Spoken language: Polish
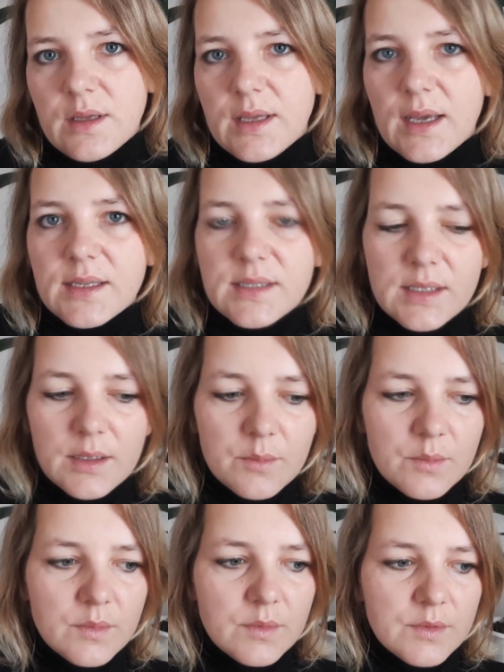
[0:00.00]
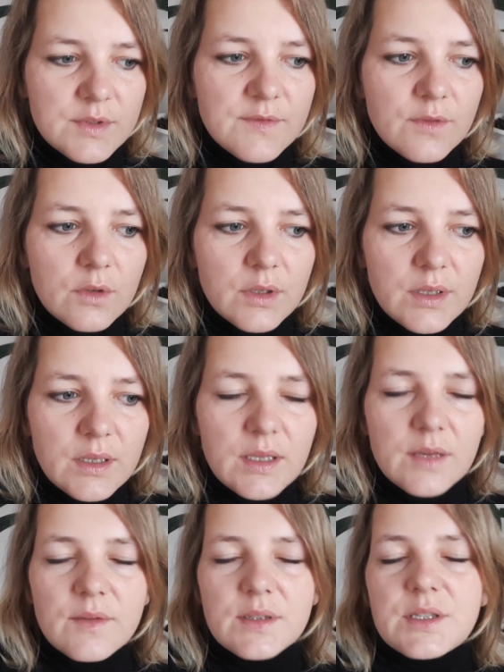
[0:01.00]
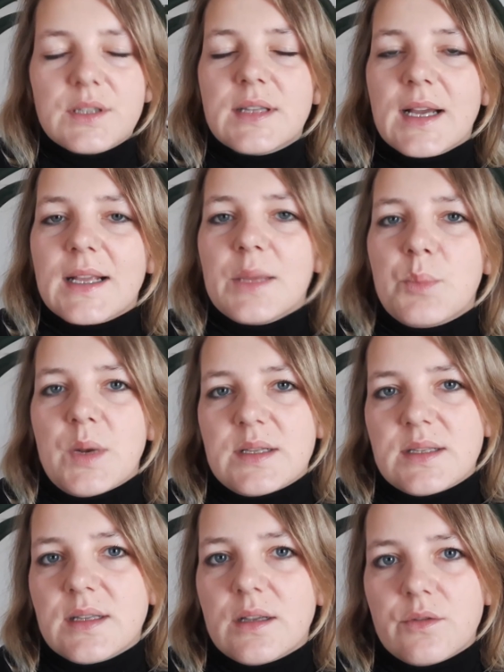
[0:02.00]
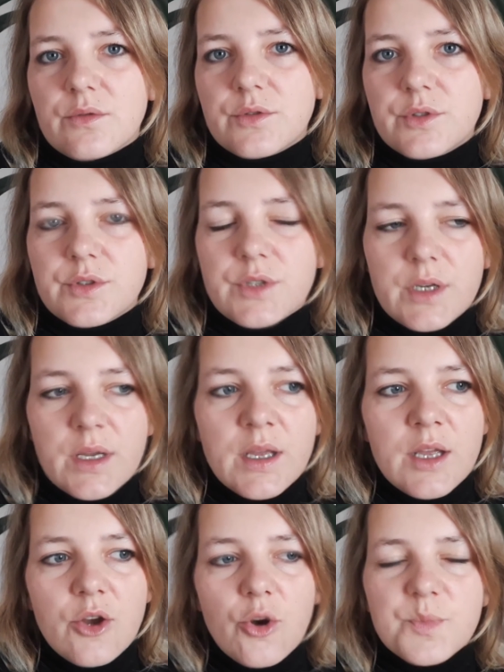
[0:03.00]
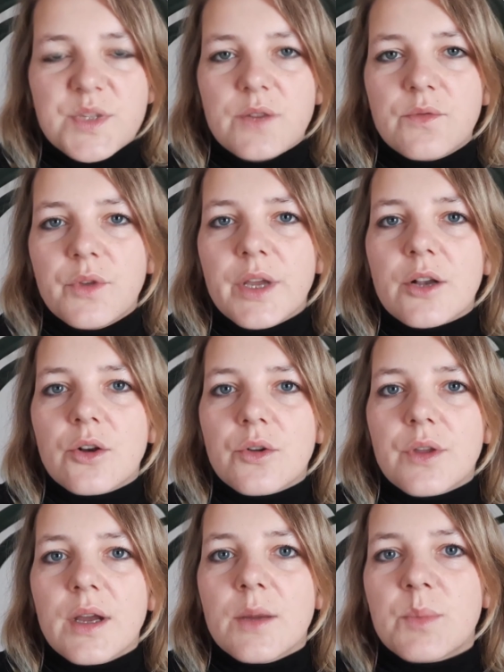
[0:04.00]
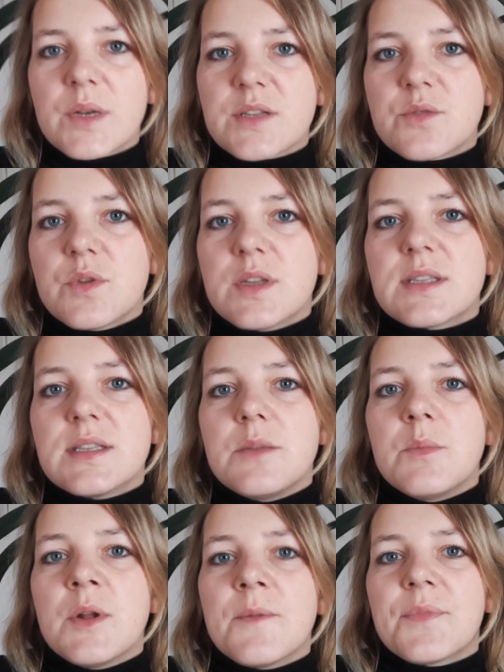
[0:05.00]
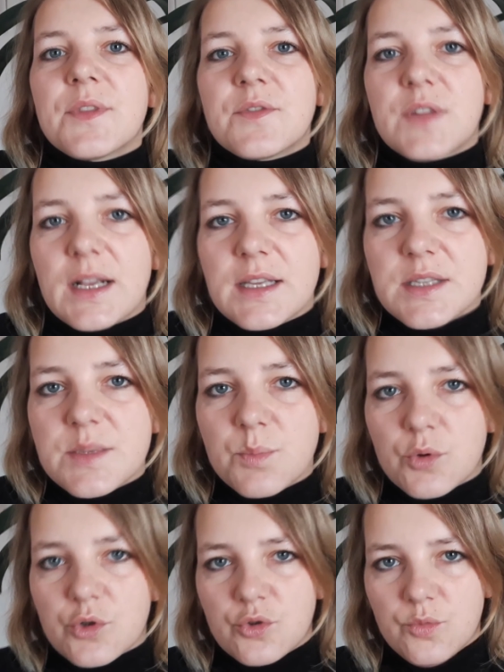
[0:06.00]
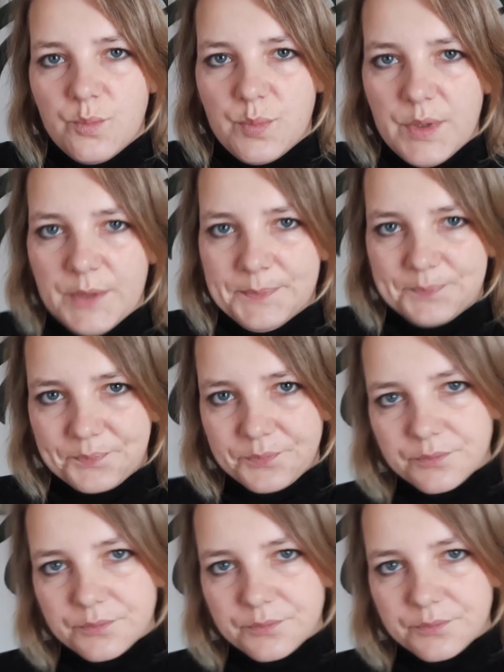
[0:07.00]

Ja jestem zwolennikiem właśnie takiej pracy na ląży, że obserwuję konia, pracuję z nim w taki sposób, by